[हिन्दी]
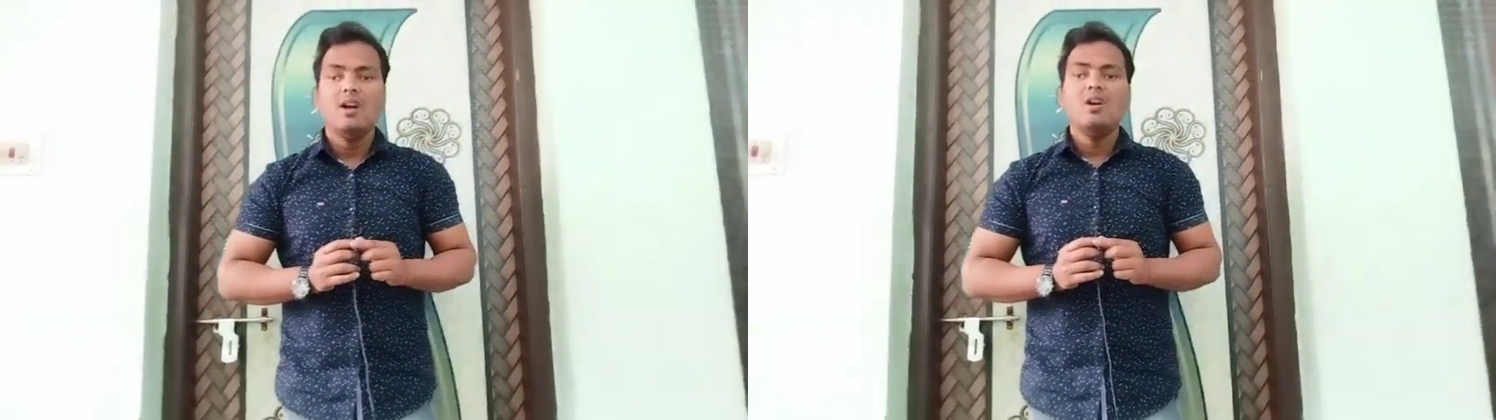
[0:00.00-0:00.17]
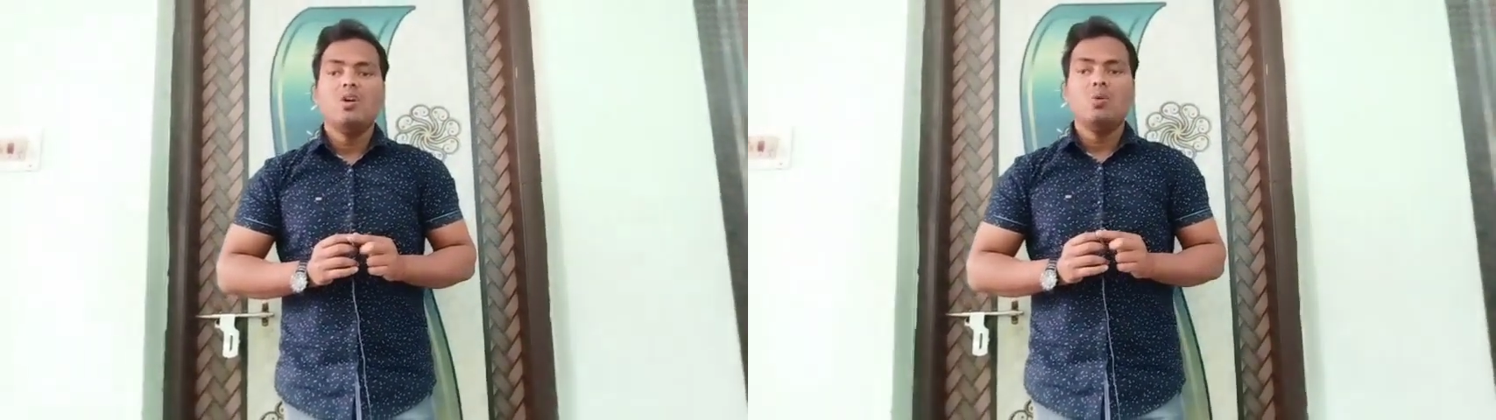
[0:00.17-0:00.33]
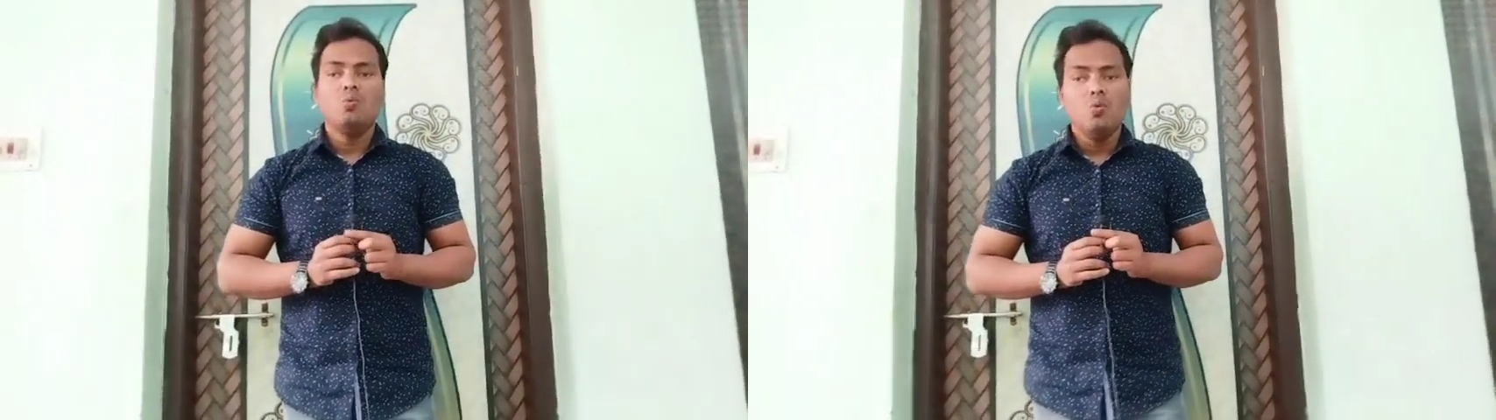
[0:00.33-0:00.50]
और
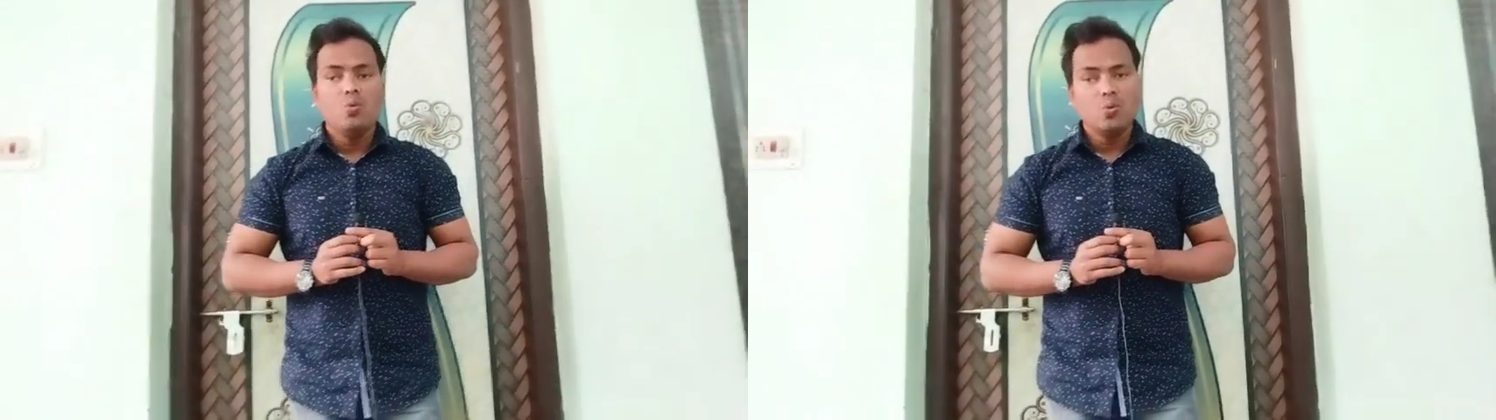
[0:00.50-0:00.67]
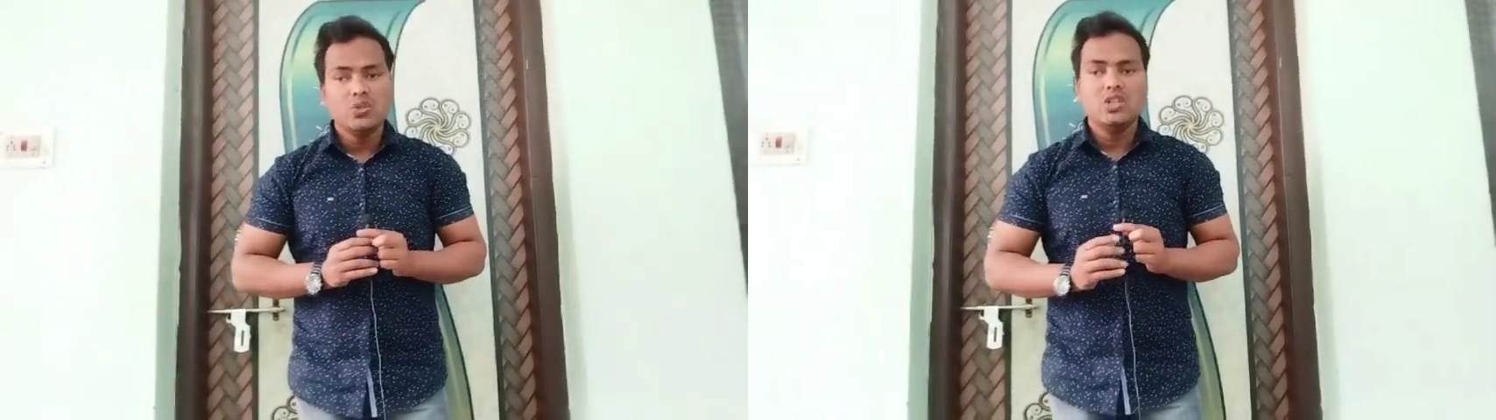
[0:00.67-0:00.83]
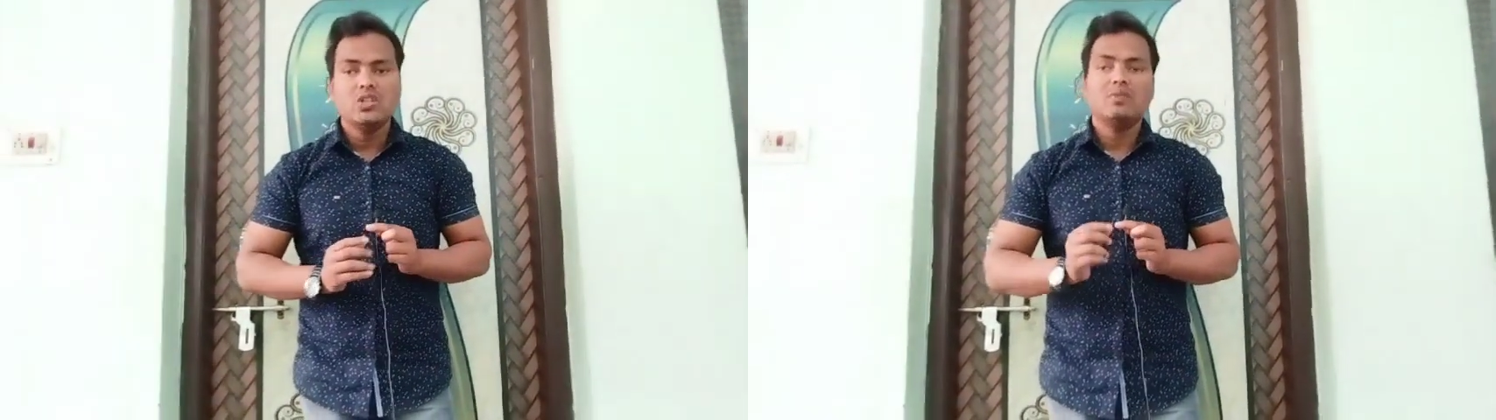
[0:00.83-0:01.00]
वो
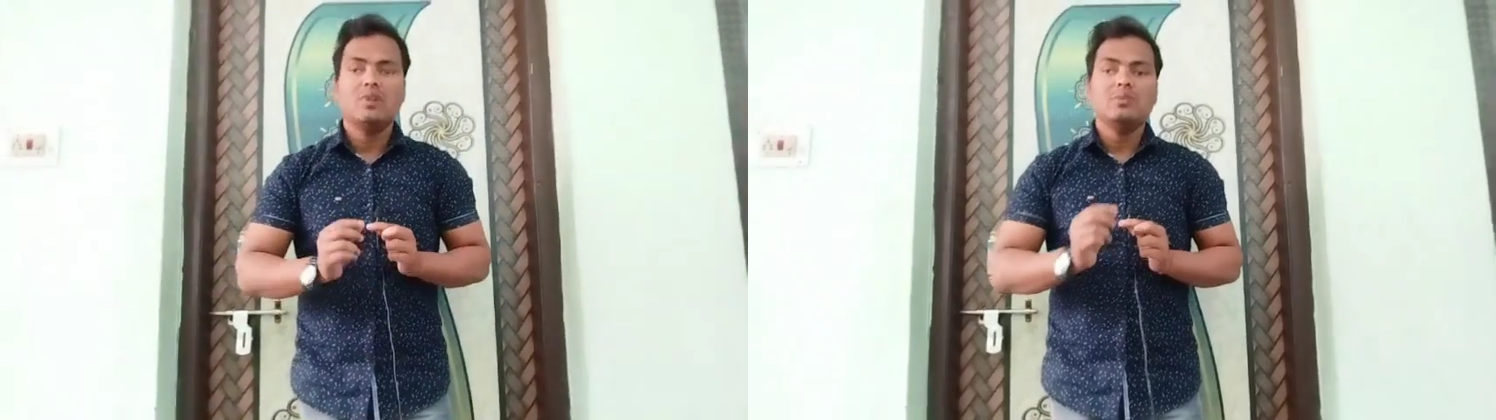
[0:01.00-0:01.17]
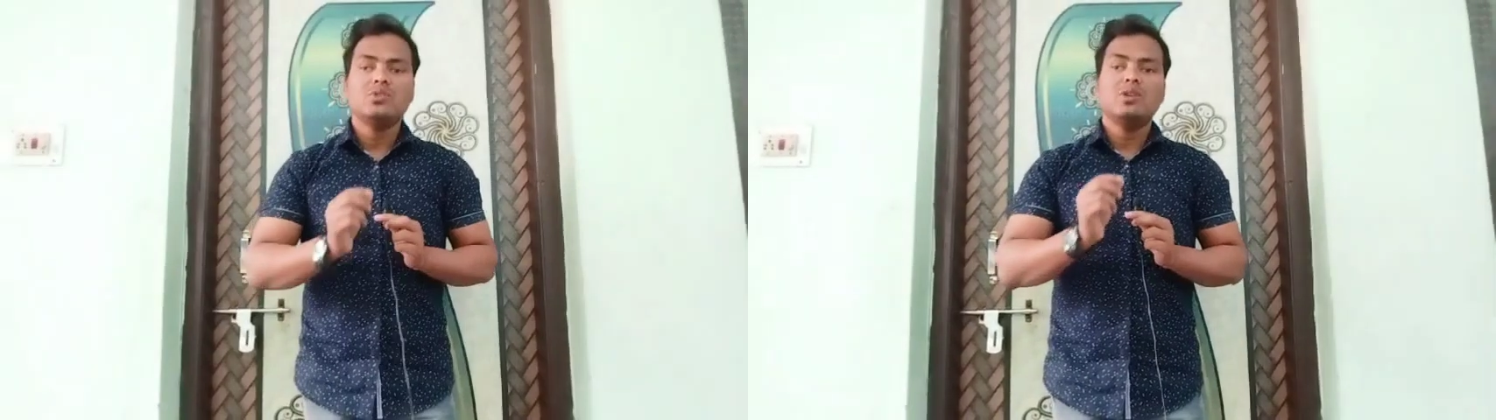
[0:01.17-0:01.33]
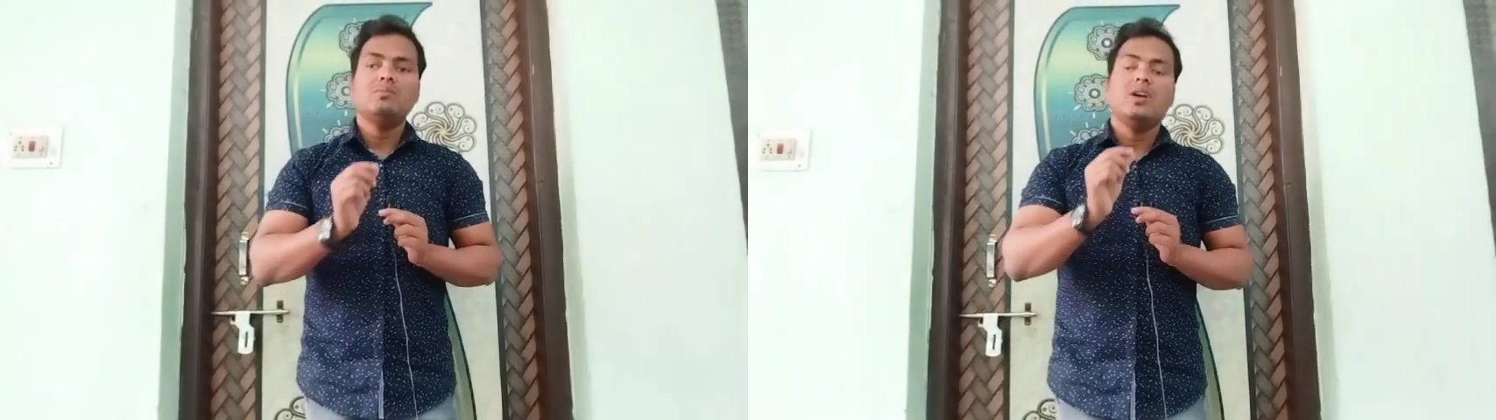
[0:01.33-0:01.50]
क्वेश्चन तो मैं सब